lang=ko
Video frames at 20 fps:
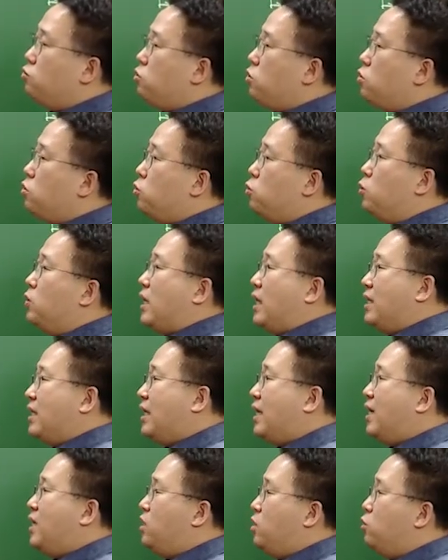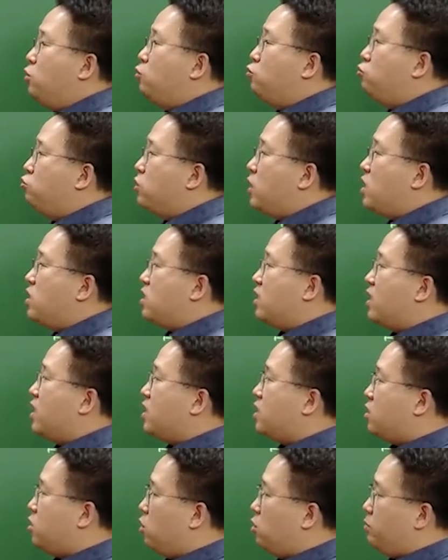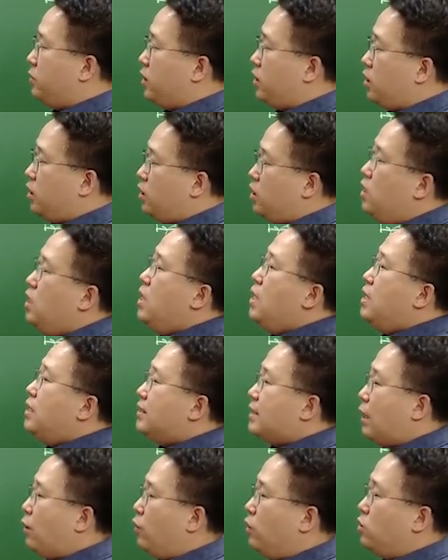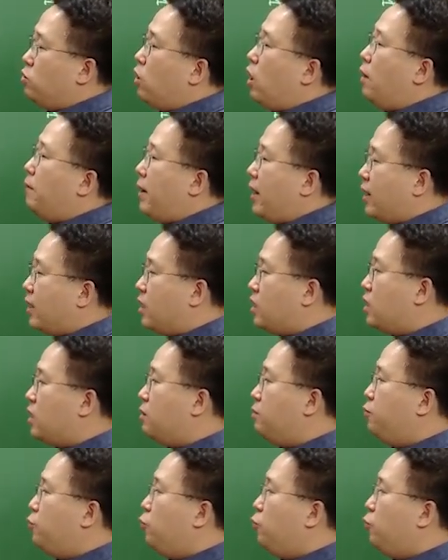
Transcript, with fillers: 유통 경로 단계에 있는 두 개 이상의 기업이 자원과 마케팅